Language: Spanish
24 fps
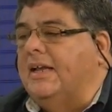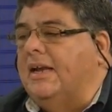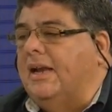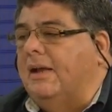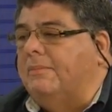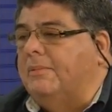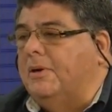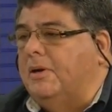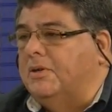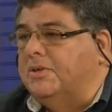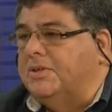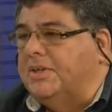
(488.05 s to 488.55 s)
en la
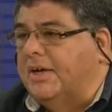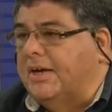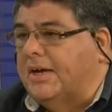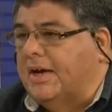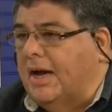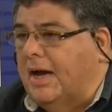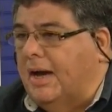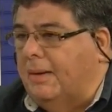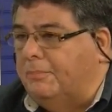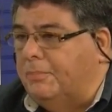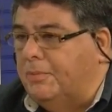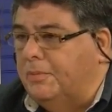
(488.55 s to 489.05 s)

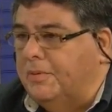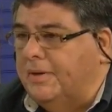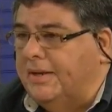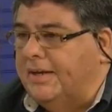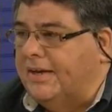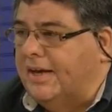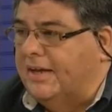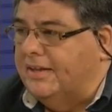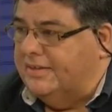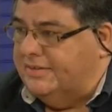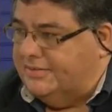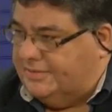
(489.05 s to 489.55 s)
Biblioteca
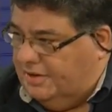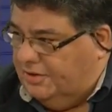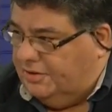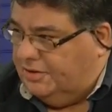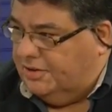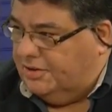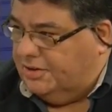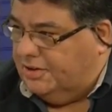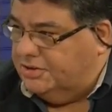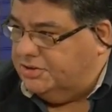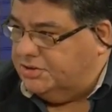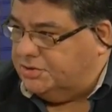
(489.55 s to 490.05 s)
Pública de Town
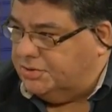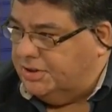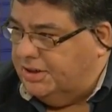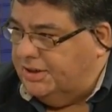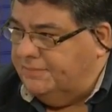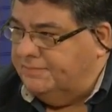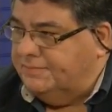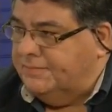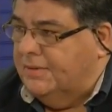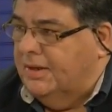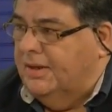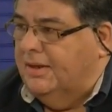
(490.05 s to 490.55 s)
and
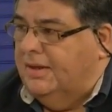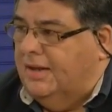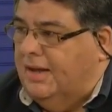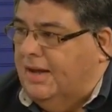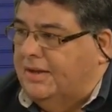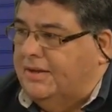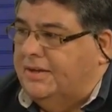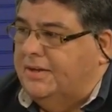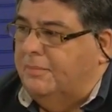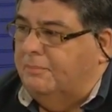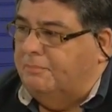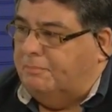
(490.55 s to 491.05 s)
Country
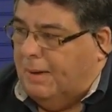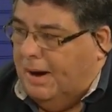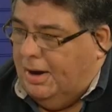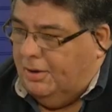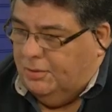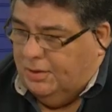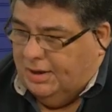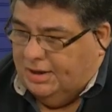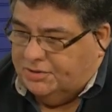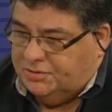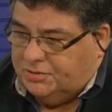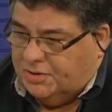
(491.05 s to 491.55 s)
allí en
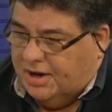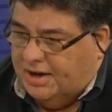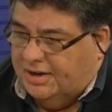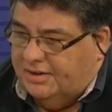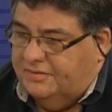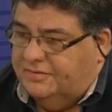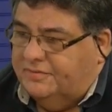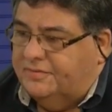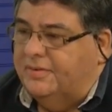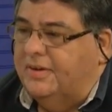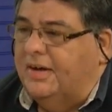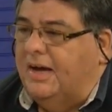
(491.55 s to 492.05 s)
Paula
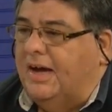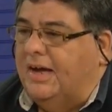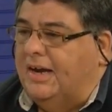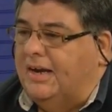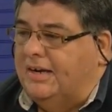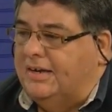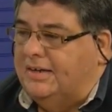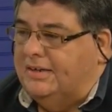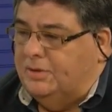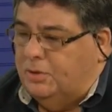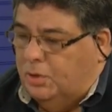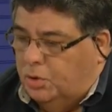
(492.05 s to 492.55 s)
Drive
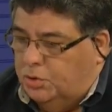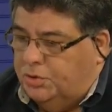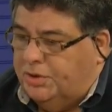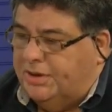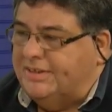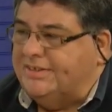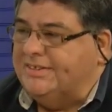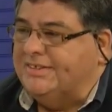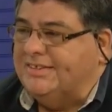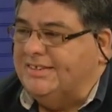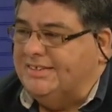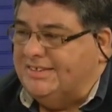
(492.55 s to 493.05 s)
al
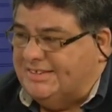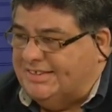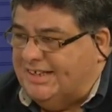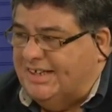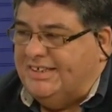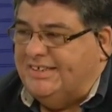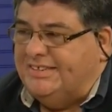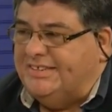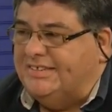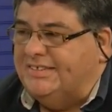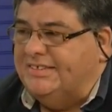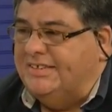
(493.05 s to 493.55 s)
lunes
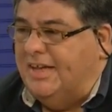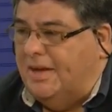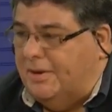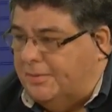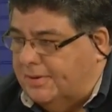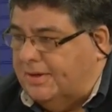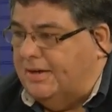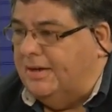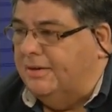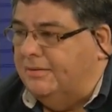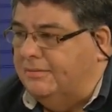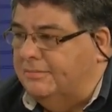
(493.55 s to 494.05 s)
6 de abril.